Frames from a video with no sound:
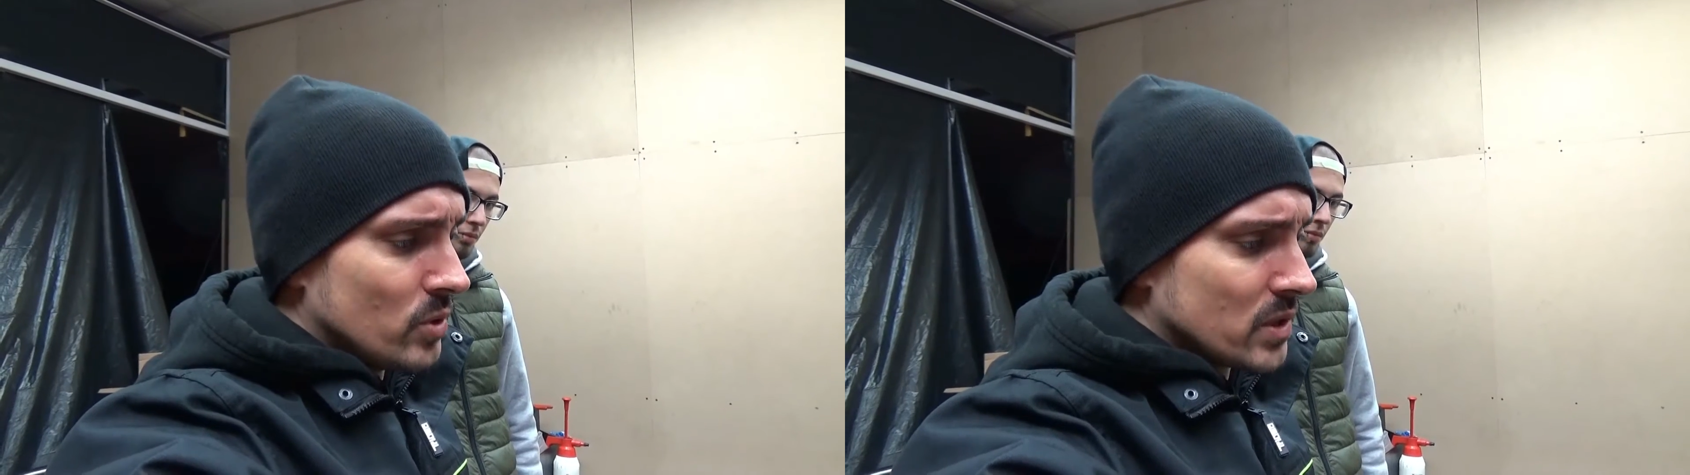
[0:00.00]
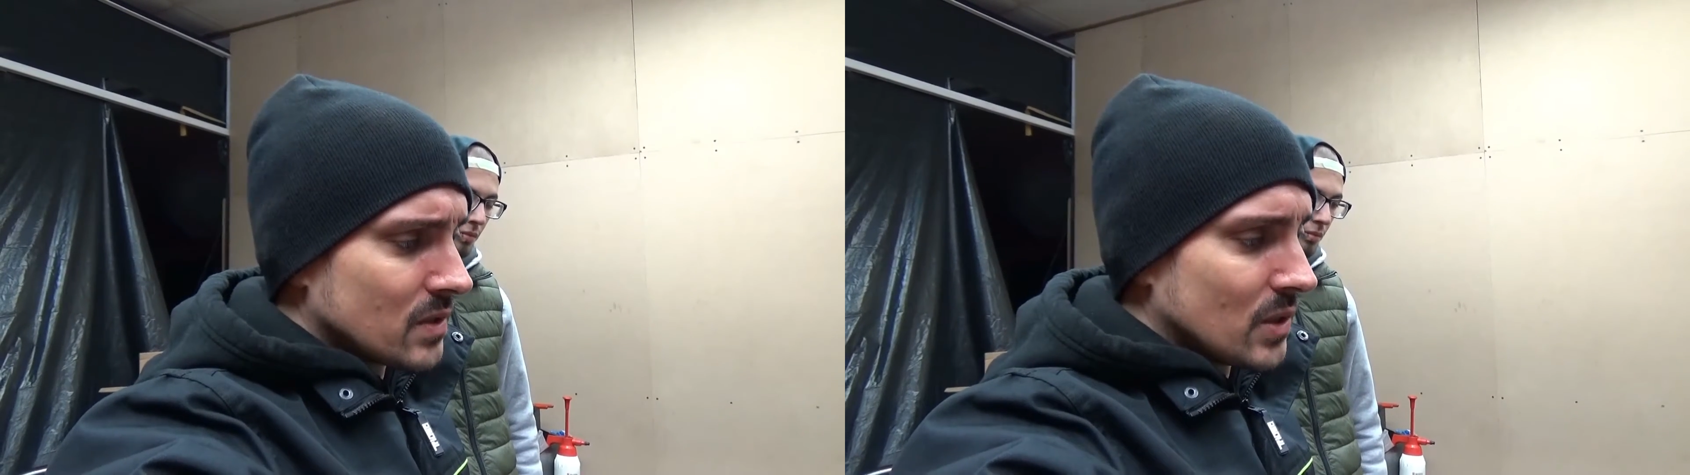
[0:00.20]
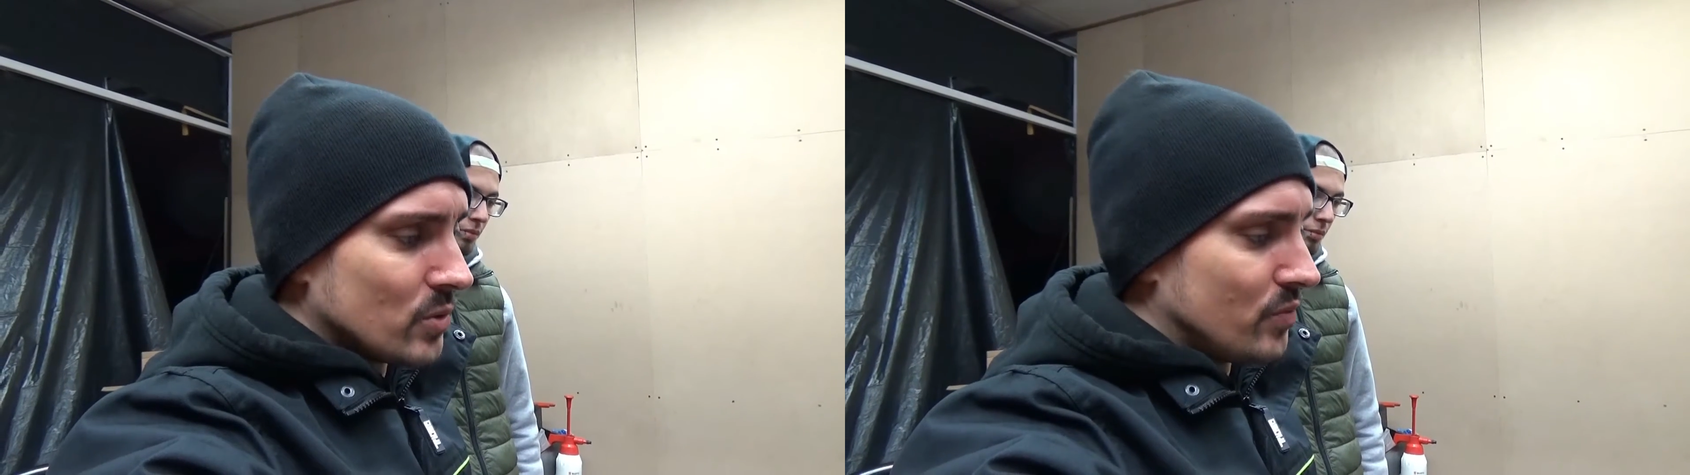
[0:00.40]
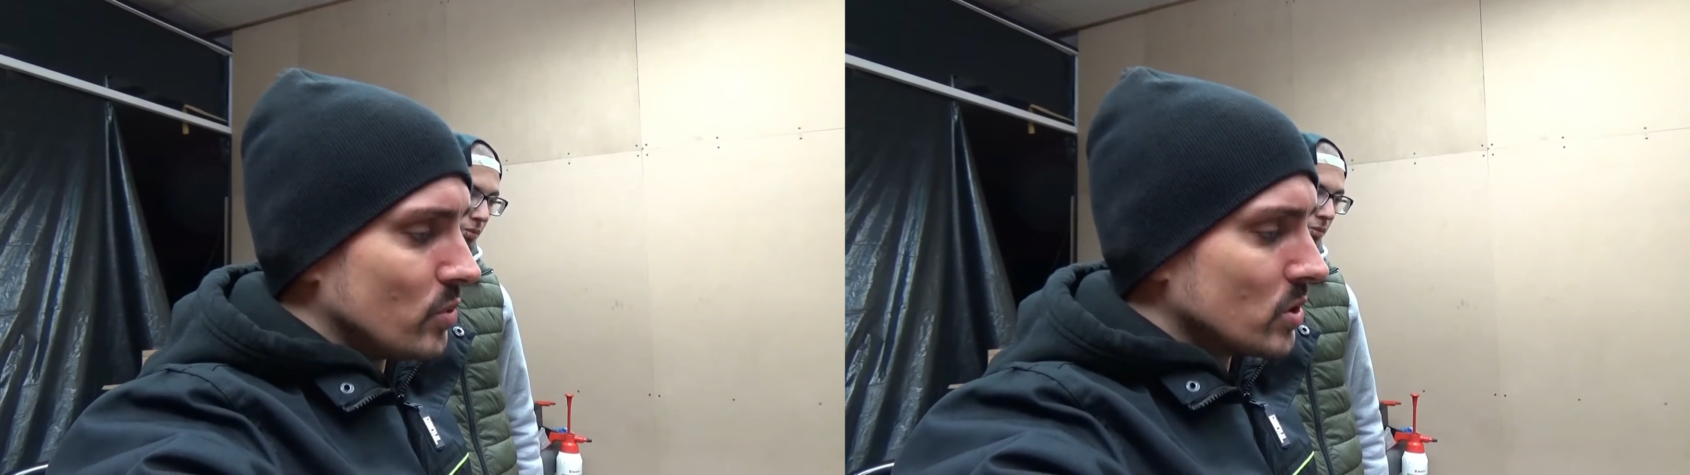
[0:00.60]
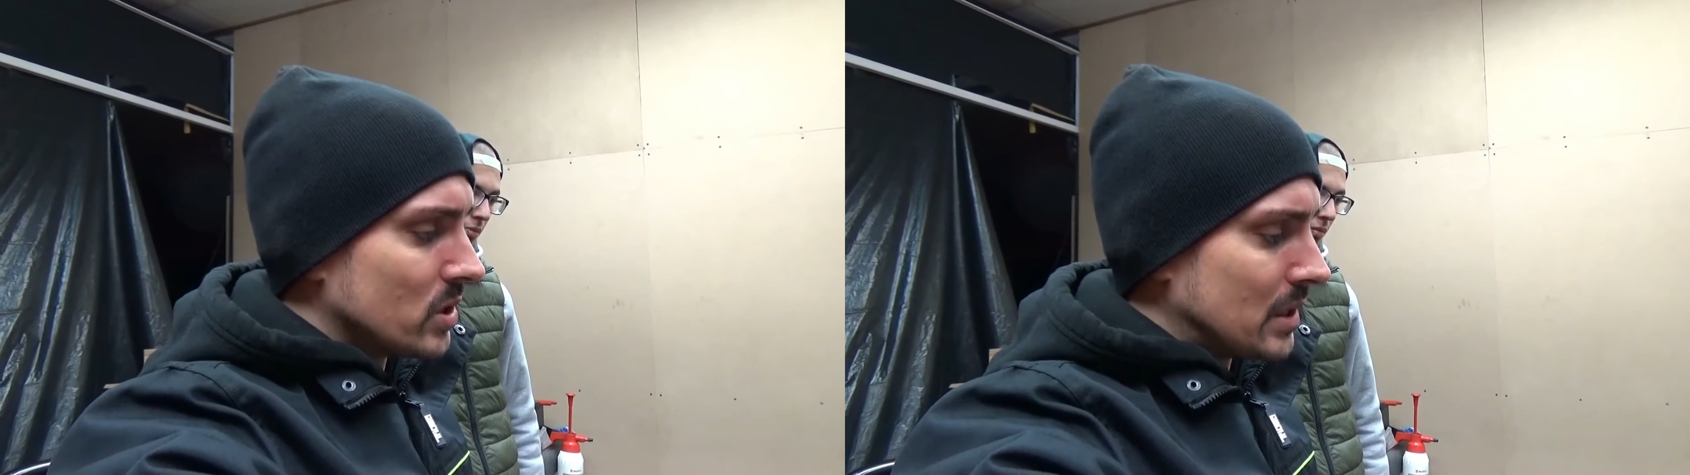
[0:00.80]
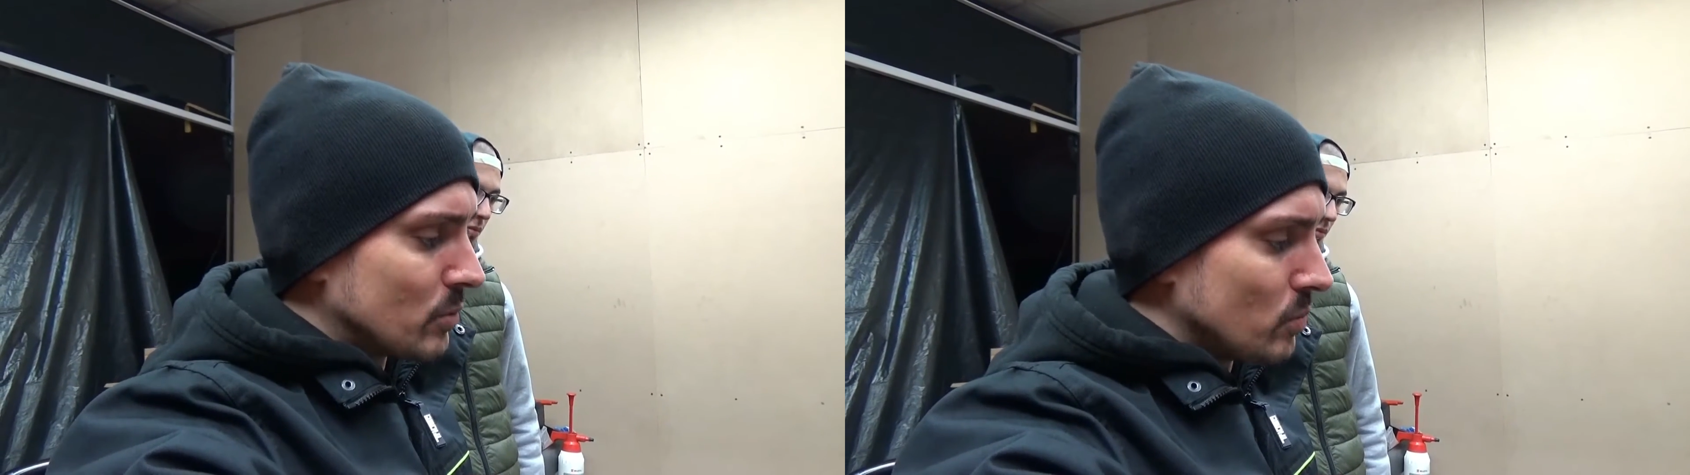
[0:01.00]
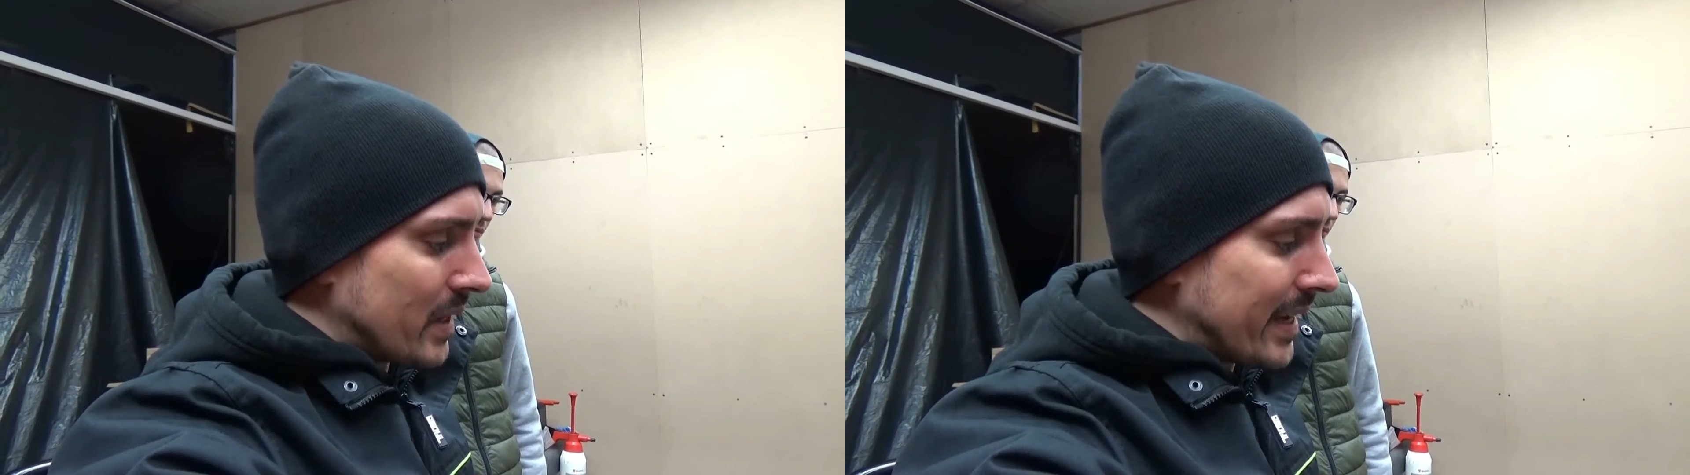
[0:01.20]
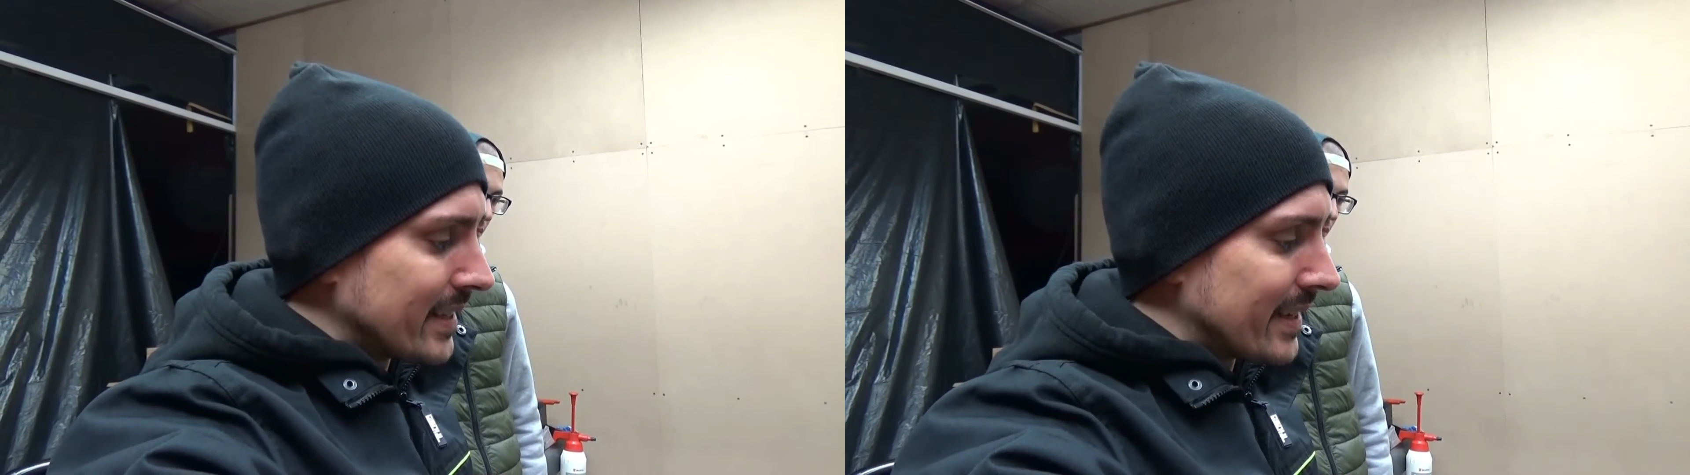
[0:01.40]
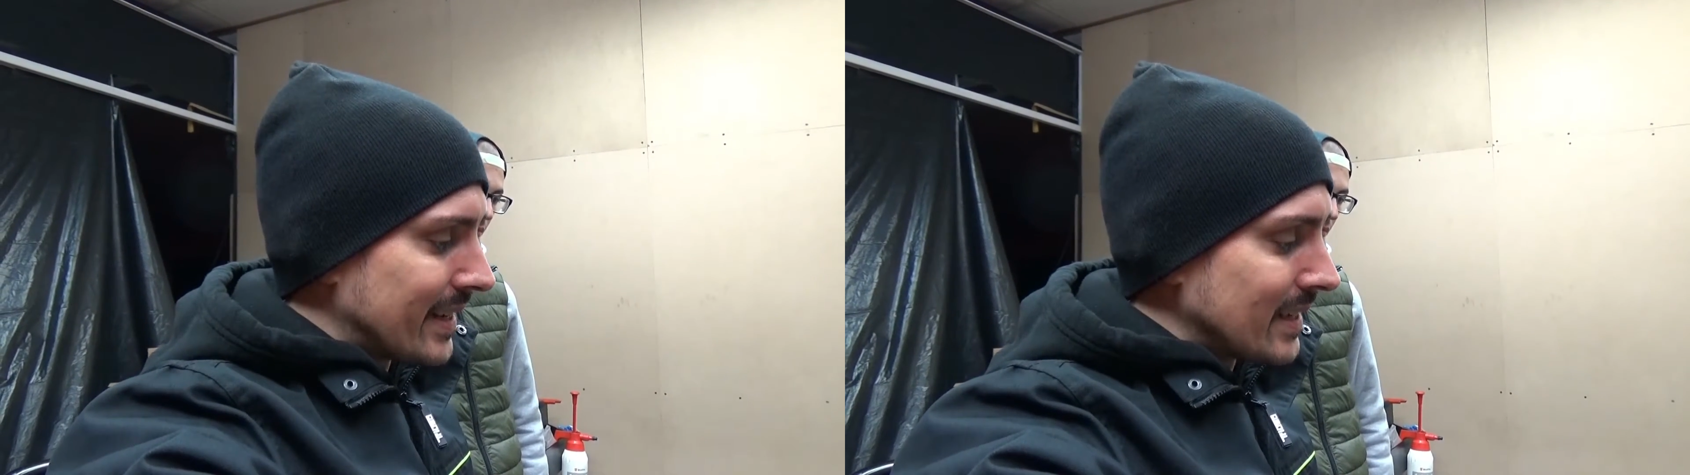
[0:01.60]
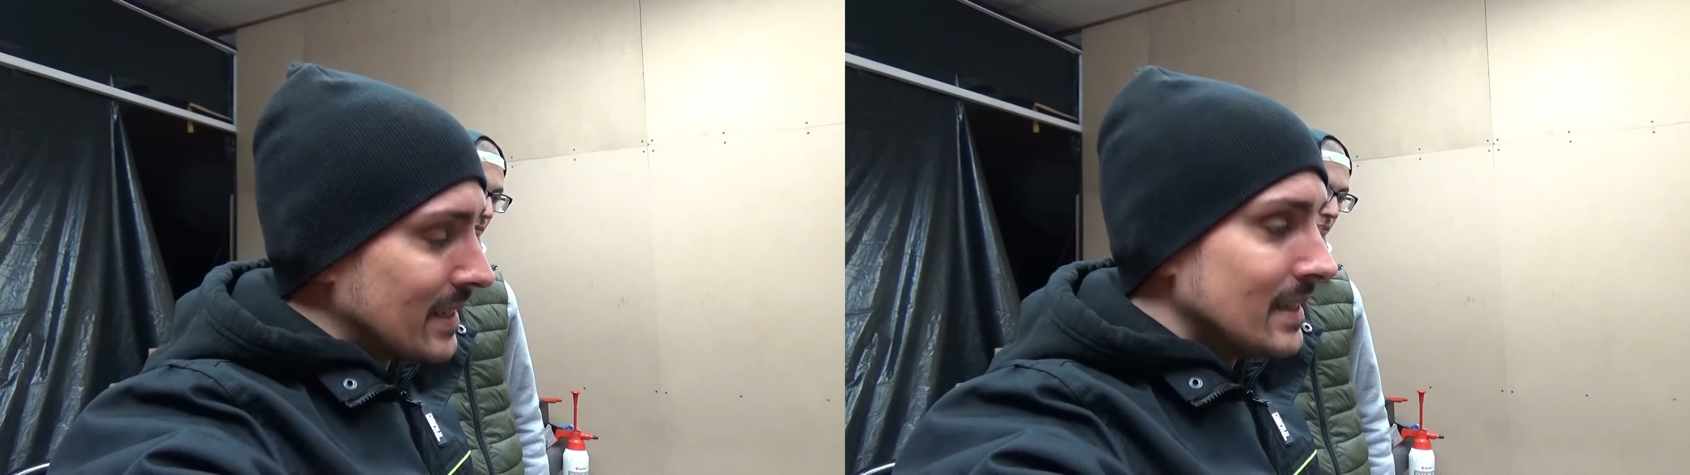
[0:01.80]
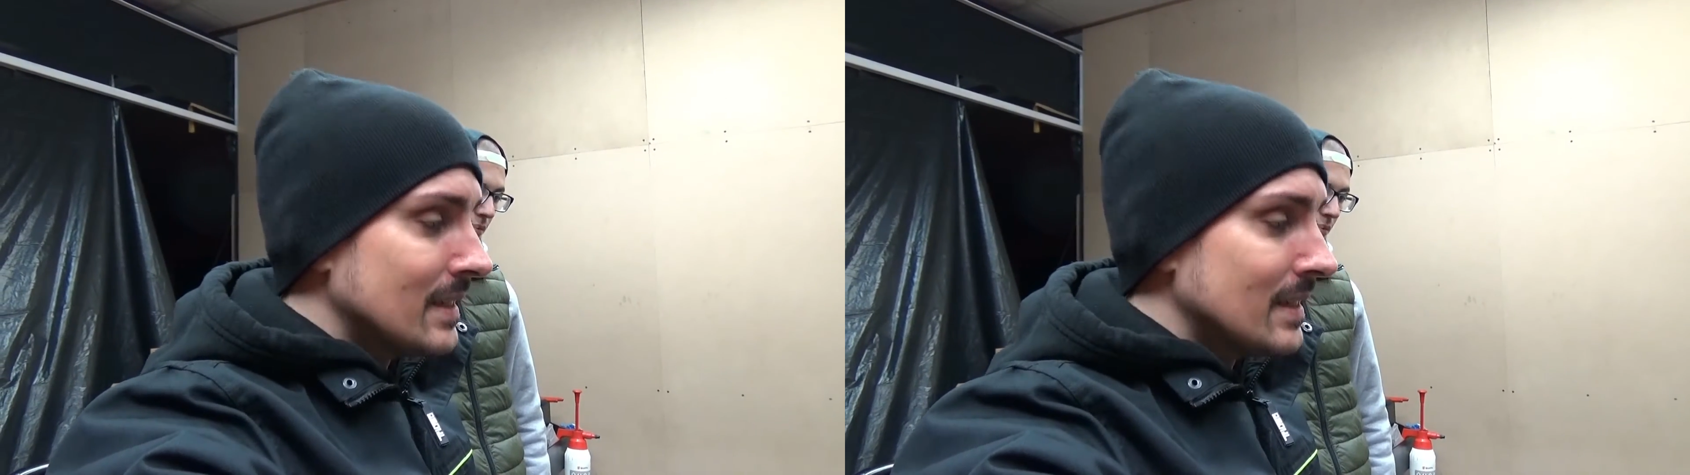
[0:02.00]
wo ich das Auto vorgestellt habe, schon mal eingegangen.